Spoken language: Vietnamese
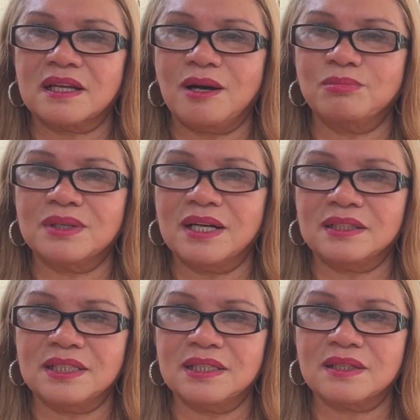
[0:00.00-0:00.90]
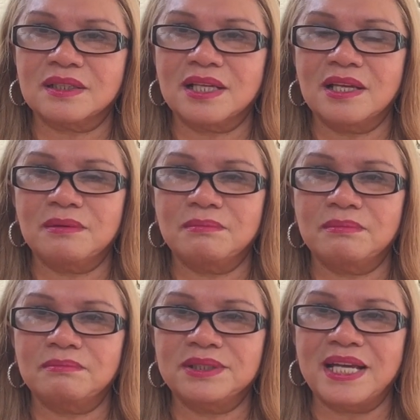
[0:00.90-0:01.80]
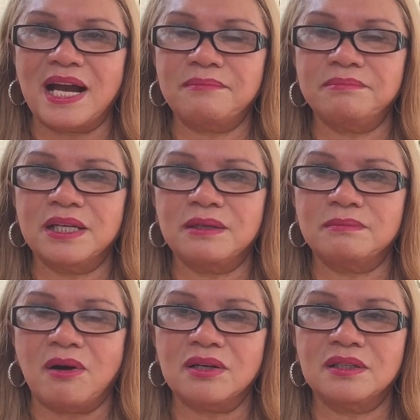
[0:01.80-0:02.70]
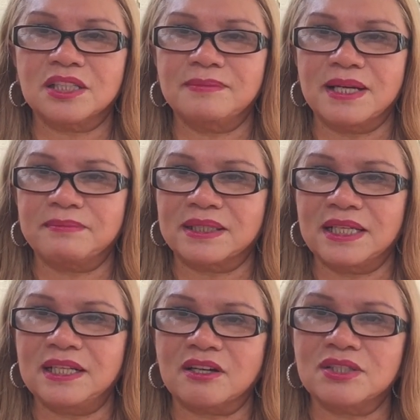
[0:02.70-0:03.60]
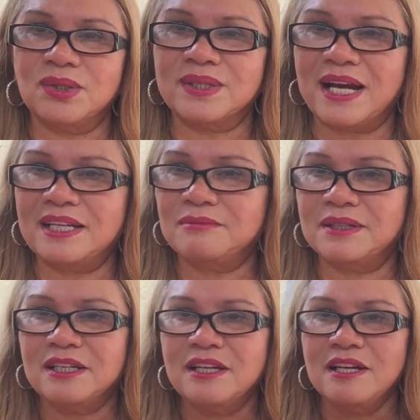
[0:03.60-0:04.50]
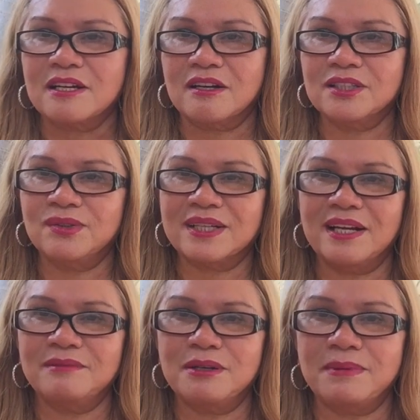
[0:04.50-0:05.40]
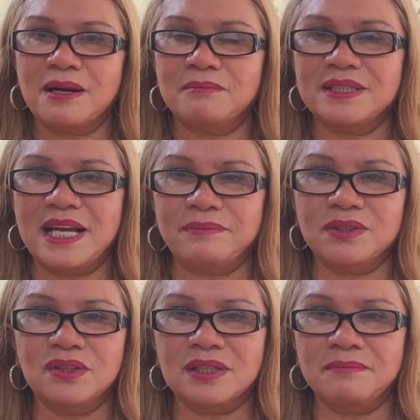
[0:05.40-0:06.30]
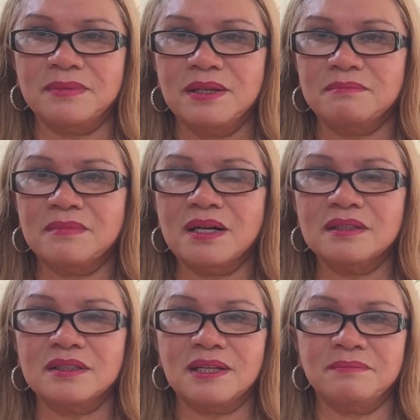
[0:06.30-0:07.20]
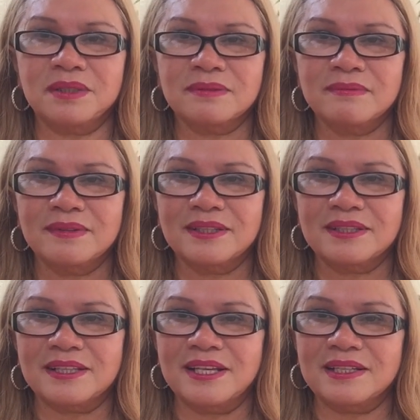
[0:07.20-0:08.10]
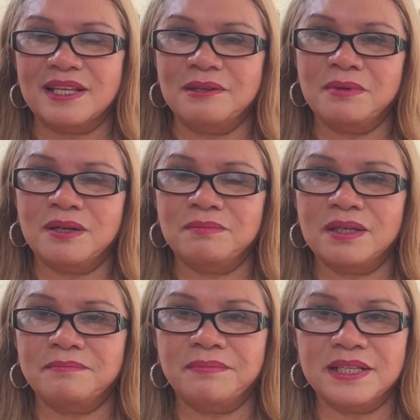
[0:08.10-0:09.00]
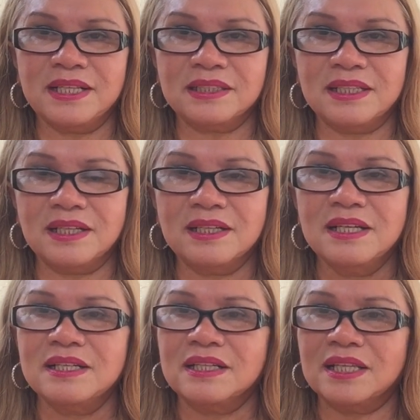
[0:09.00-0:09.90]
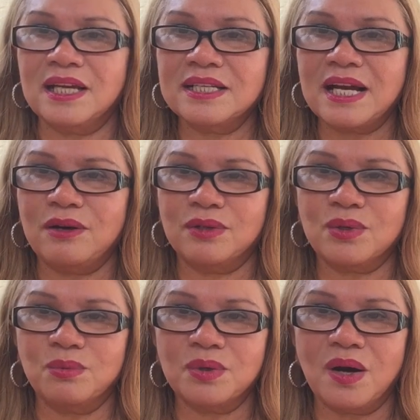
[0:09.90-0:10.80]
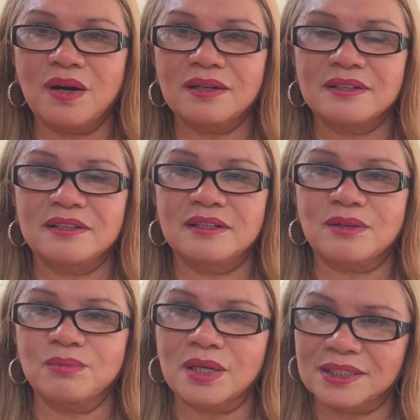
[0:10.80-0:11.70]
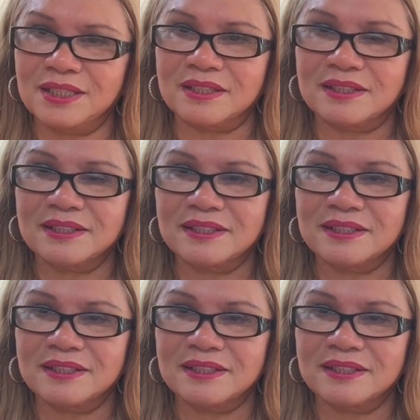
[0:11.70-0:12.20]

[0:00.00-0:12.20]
không cần thiết có thể giảm hay bỏ được thì bạn bạn thấy là có nhiều cái lắm mà có nhiều cái và bạn cũng giảm được lắm bớt được lắm mà. để để mà mà phải dành tiền thì thế nào nó cũng có uh, cũng có tiền